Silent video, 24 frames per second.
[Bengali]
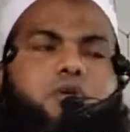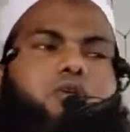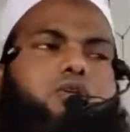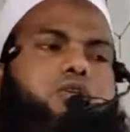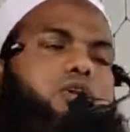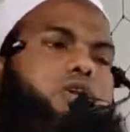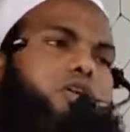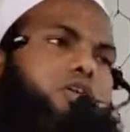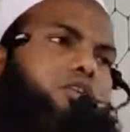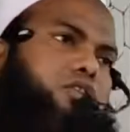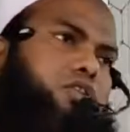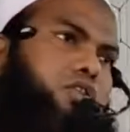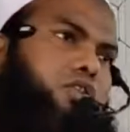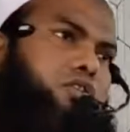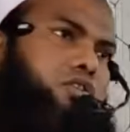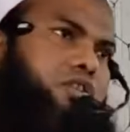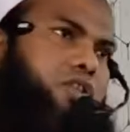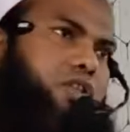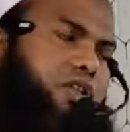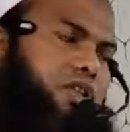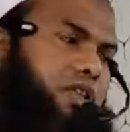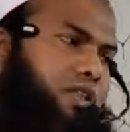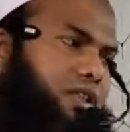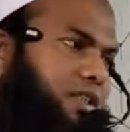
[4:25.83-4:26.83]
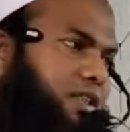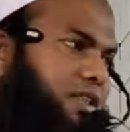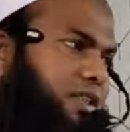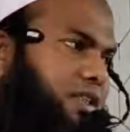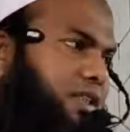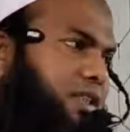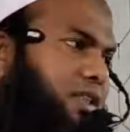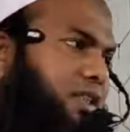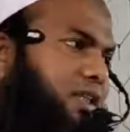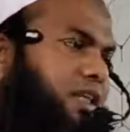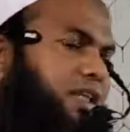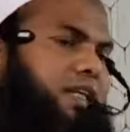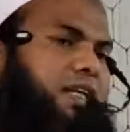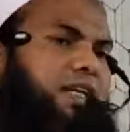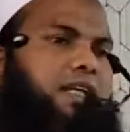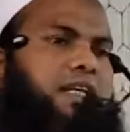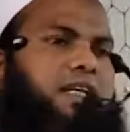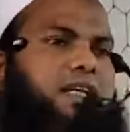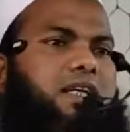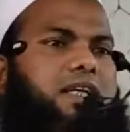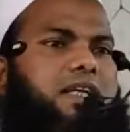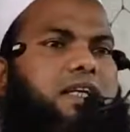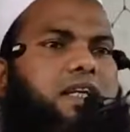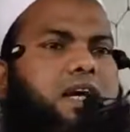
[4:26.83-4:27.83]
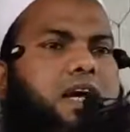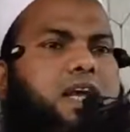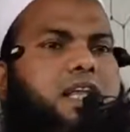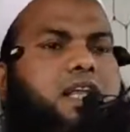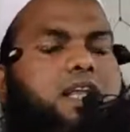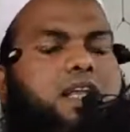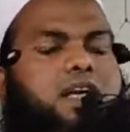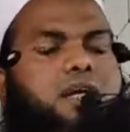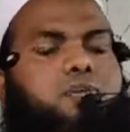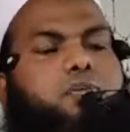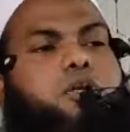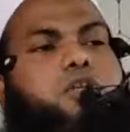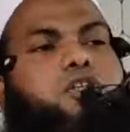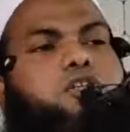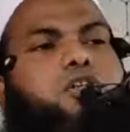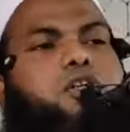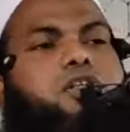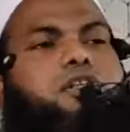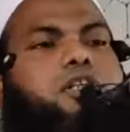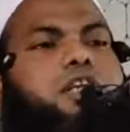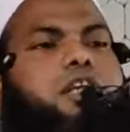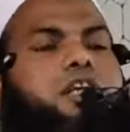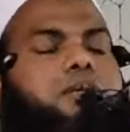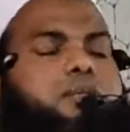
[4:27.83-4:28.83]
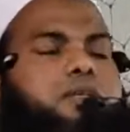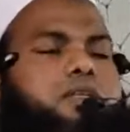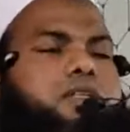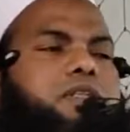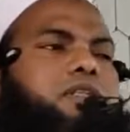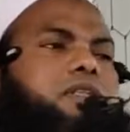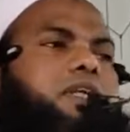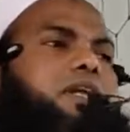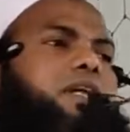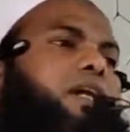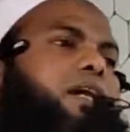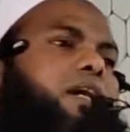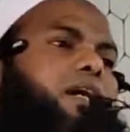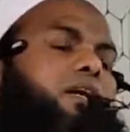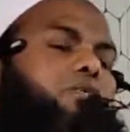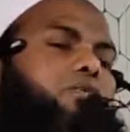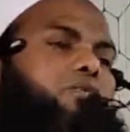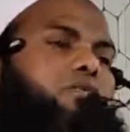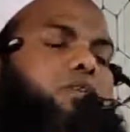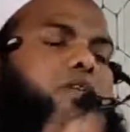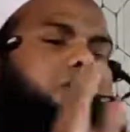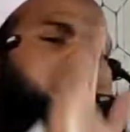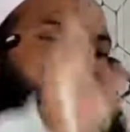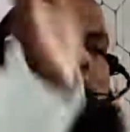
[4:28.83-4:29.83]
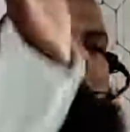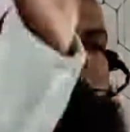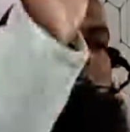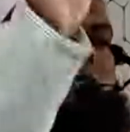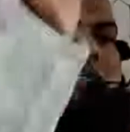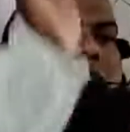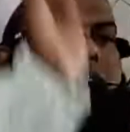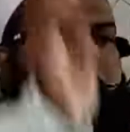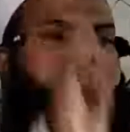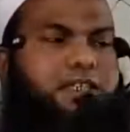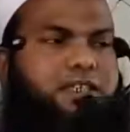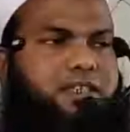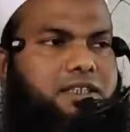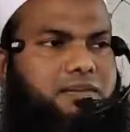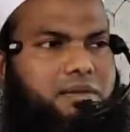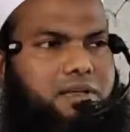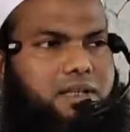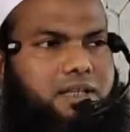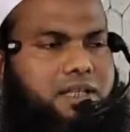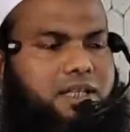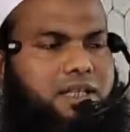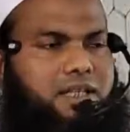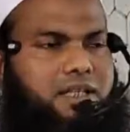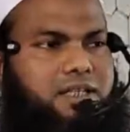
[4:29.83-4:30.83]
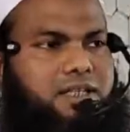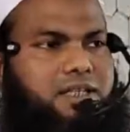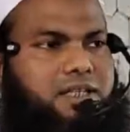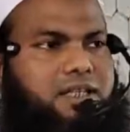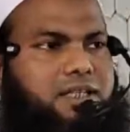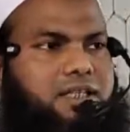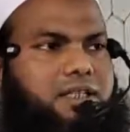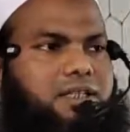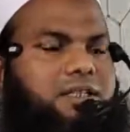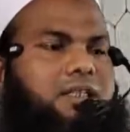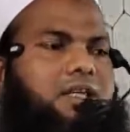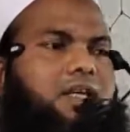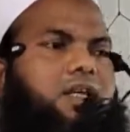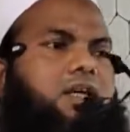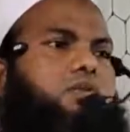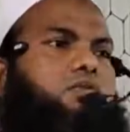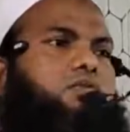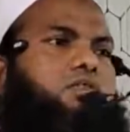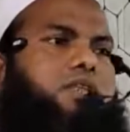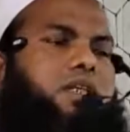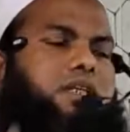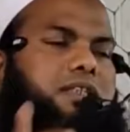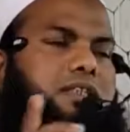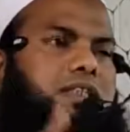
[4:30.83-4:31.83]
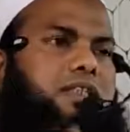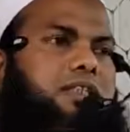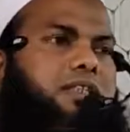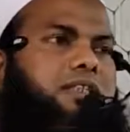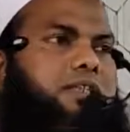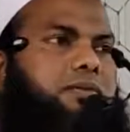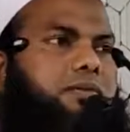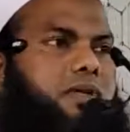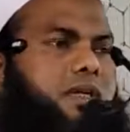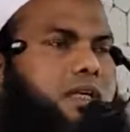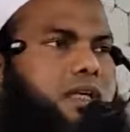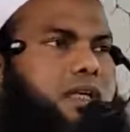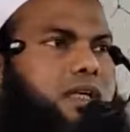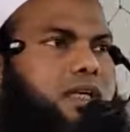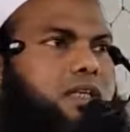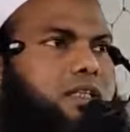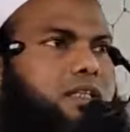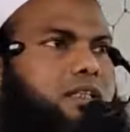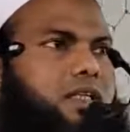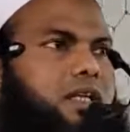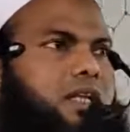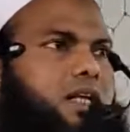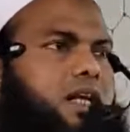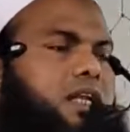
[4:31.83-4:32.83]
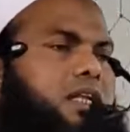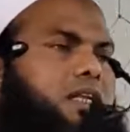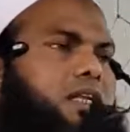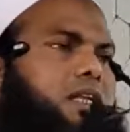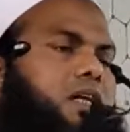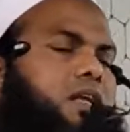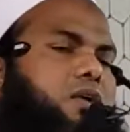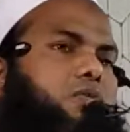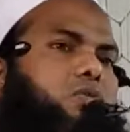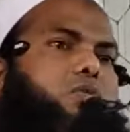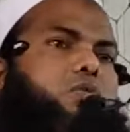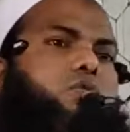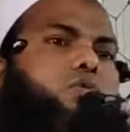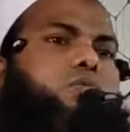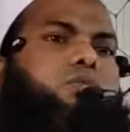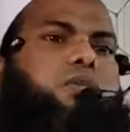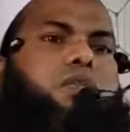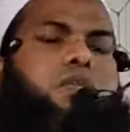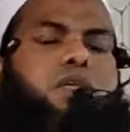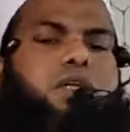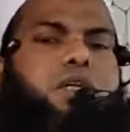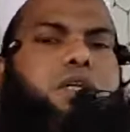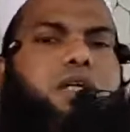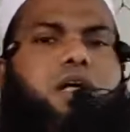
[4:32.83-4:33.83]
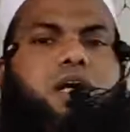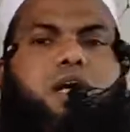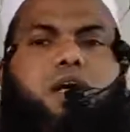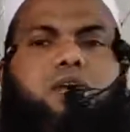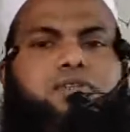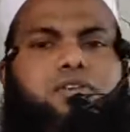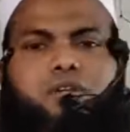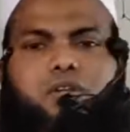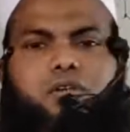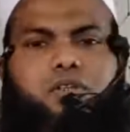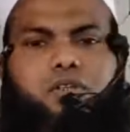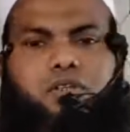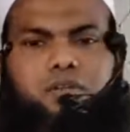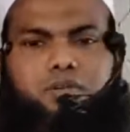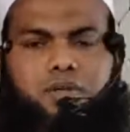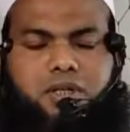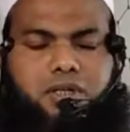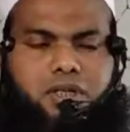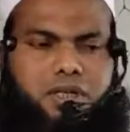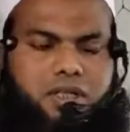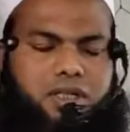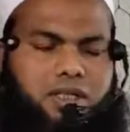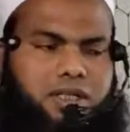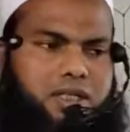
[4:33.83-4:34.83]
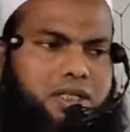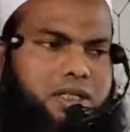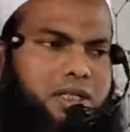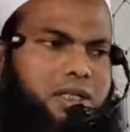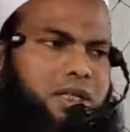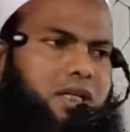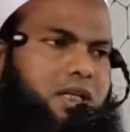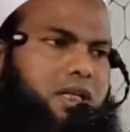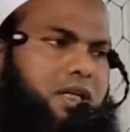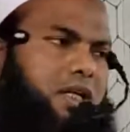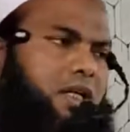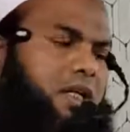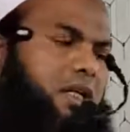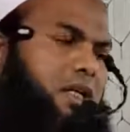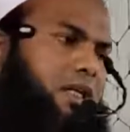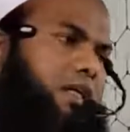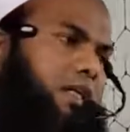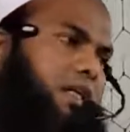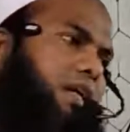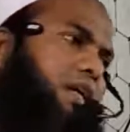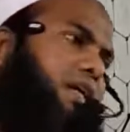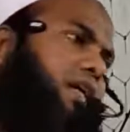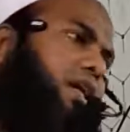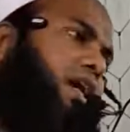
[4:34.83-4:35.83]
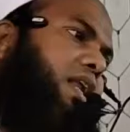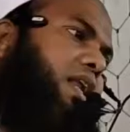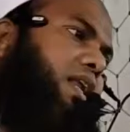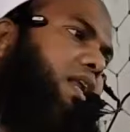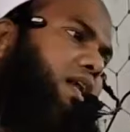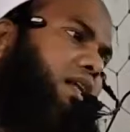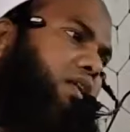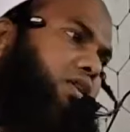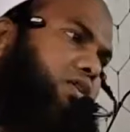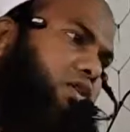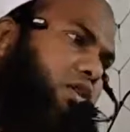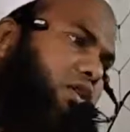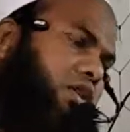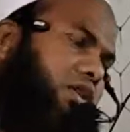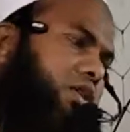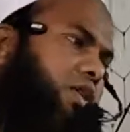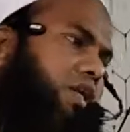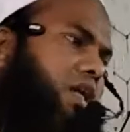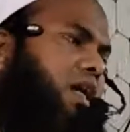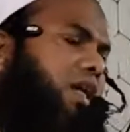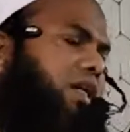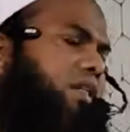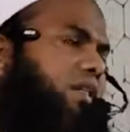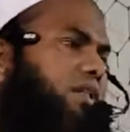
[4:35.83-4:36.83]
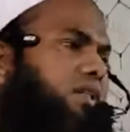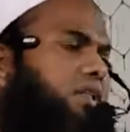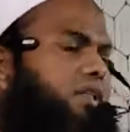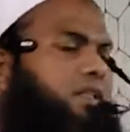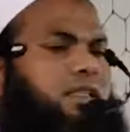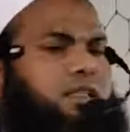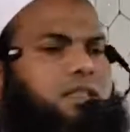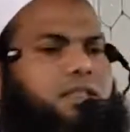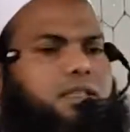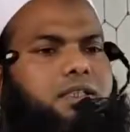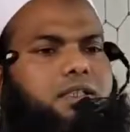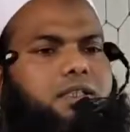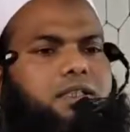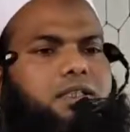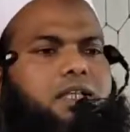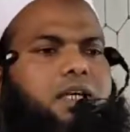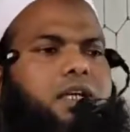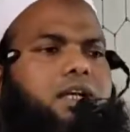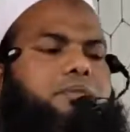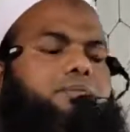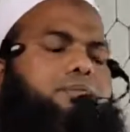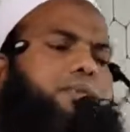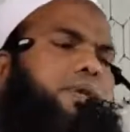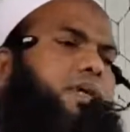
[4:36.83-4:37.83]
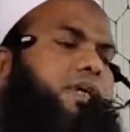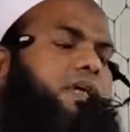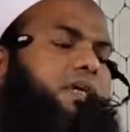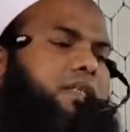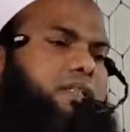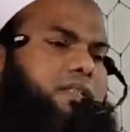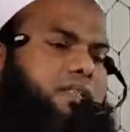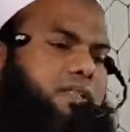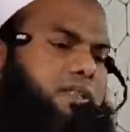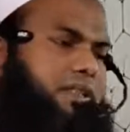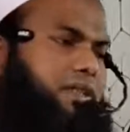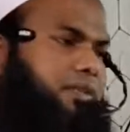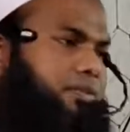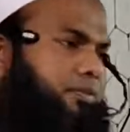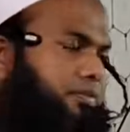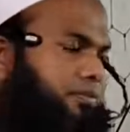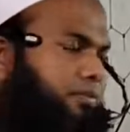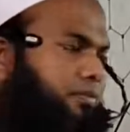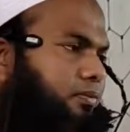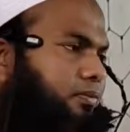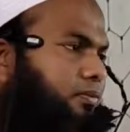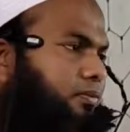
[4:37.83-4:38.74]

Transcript: আমল করা সহজ হয়ে গেছে আল্লাহ পরিচয় যারা পেয়েছে তারা কোনোদিন নামাজ ছাড়তে পারে নাই তারা রোজা ছাড়তে পারে নাই তারা আল্লাহর হুকুম থেকে গাফেল হতে পারে নাই কারণ আল্লাহর সন্ধান তারা পেয়ে গেছে